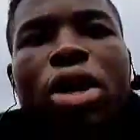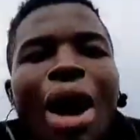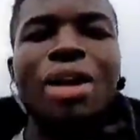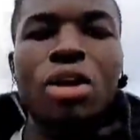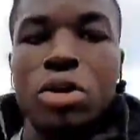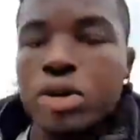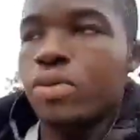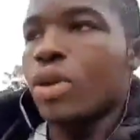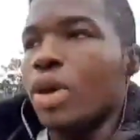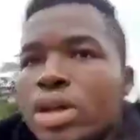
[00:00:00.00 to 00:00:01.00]
Alors,
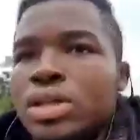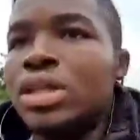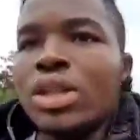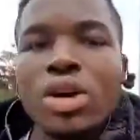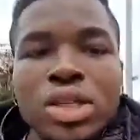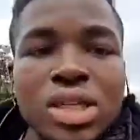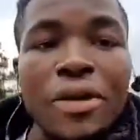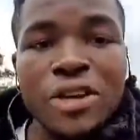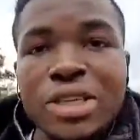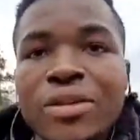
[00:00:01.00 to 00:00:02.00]
sinon, si j'ai
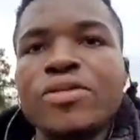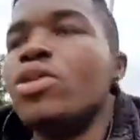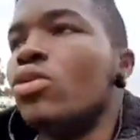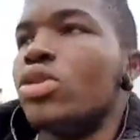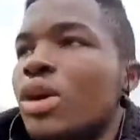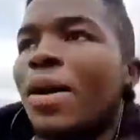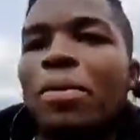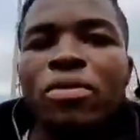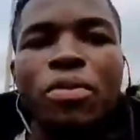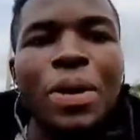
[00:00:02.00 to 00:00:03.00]
fait cette vidéo, ce n'est pas pour vous